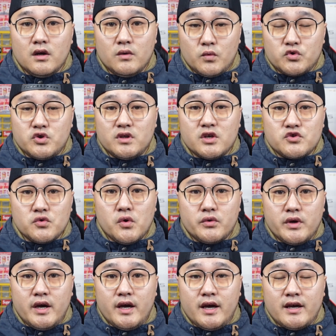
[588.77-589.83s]
我觉得中国
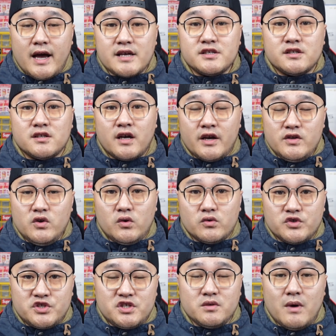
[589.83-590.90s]
队还是很有
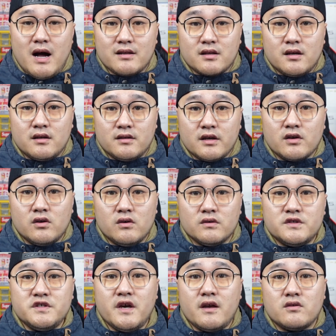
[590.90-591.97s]
希望呢，能够
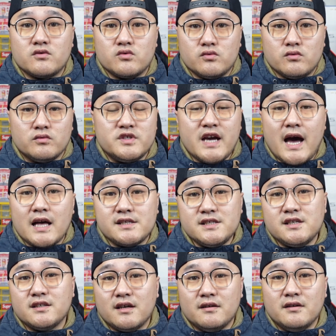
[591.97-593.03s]
渐入佳
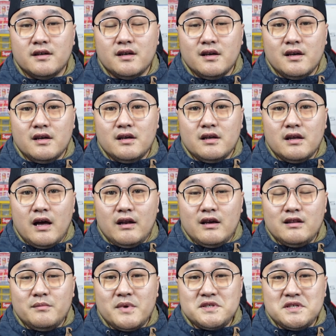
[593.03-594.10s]
境的。好了，
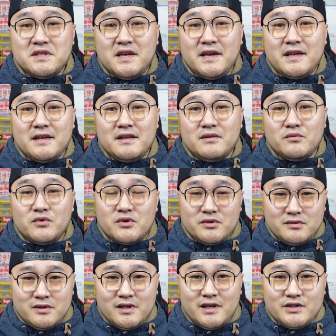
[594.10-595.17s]
那么今天无论
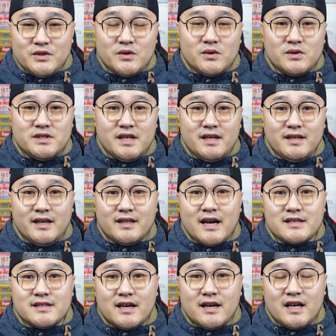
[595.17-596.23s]
如何就先给
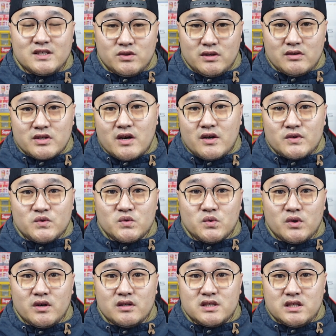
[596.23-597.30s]
大家说到这儿。如
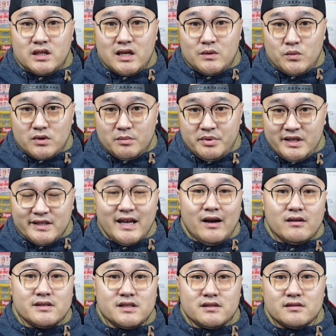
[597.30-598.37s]
果喜欢我的频道，
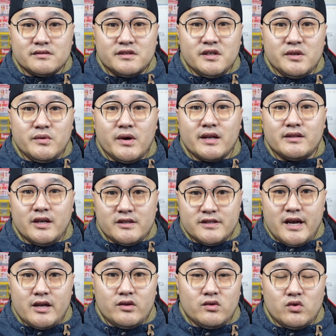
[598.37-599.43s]
记得订阅、点
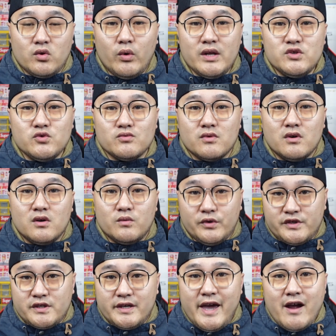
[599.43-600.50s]
赞与关注。我
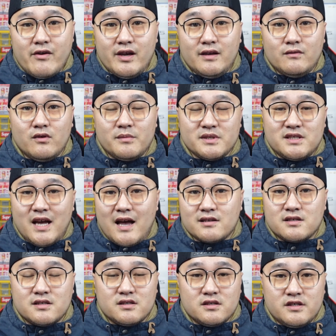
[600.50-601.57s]
是 Gary，我们下
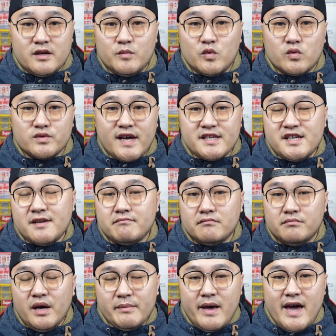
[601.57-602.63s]
次节目再见，
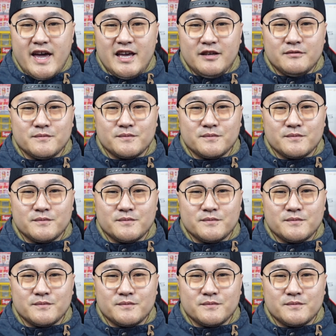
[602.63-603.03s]
拜拜。